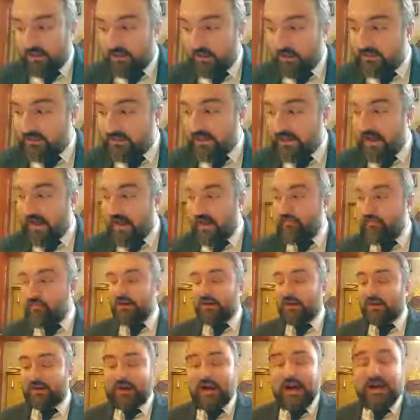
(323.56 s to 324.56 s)
да,
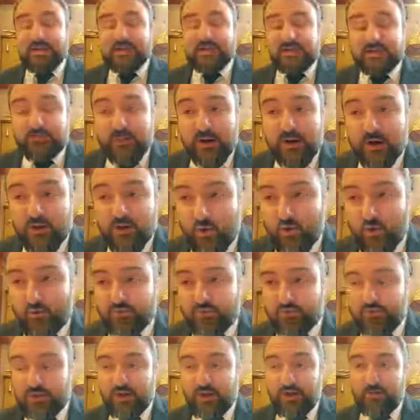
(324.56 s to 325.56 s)

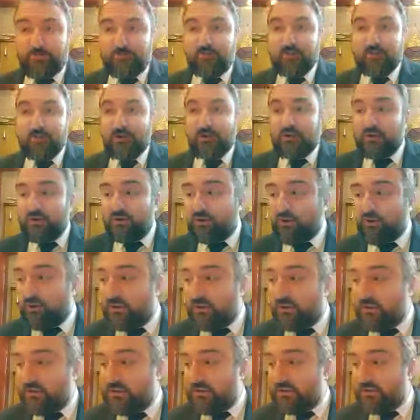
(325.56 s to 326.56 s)
распаковке. То
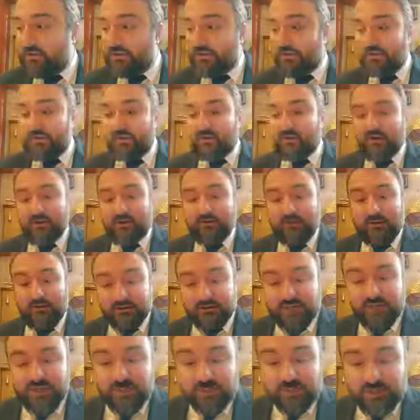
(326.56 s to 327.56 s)
есть э,
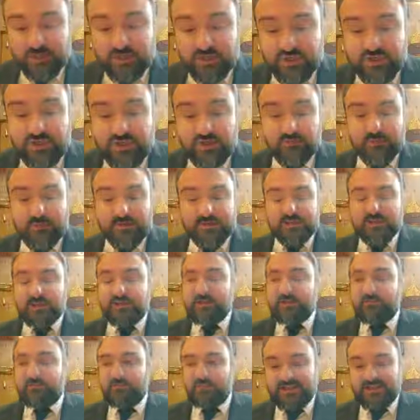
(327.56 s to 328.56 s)
вообще на протяжении
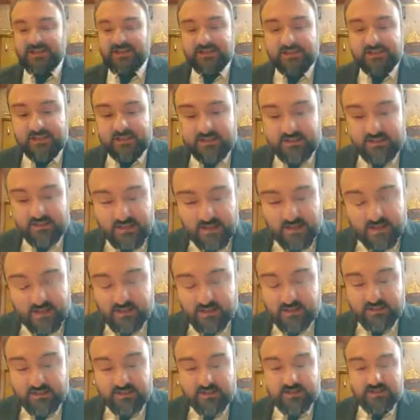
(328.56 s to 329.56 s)
последних 50
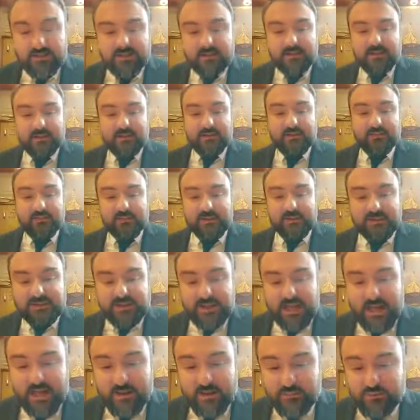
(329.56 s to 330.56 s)
лет мы
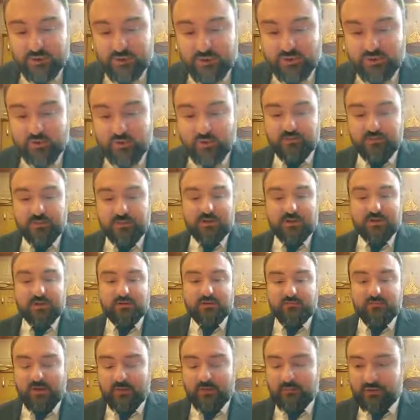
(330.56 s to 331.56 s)
знаем, что
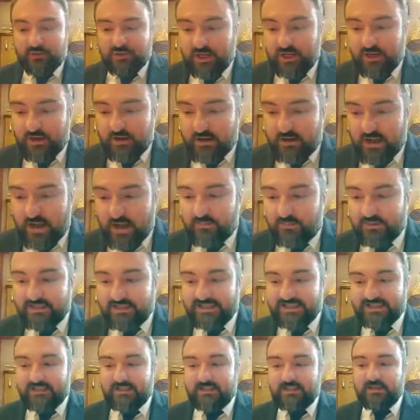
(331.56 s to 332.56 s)
мир вообще как бы
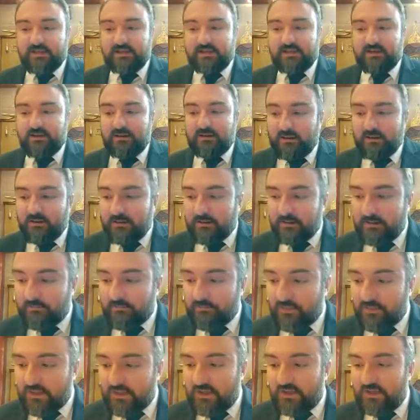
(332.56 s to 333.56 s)
еды
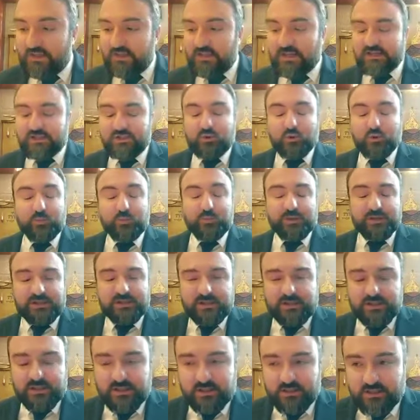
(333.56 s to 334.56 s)
и
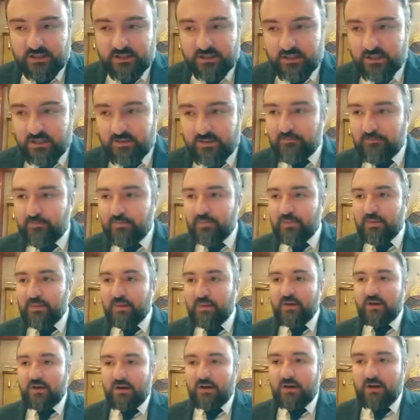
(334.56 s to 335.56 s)
доступности еды
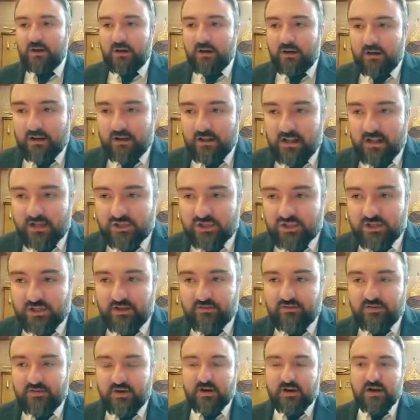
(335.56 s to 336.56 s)
э, для
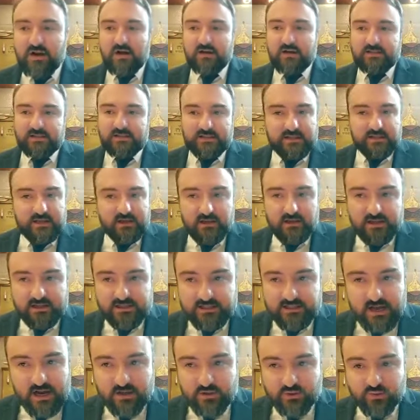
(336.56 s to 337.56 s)
человека сильно
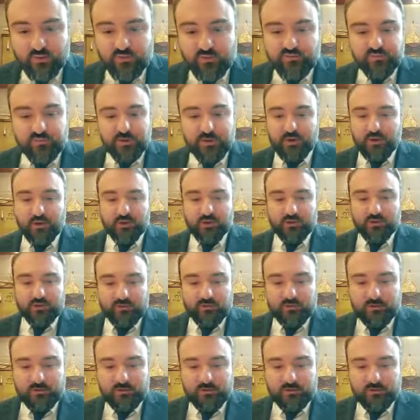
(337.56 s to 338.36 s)
скакнул вперед.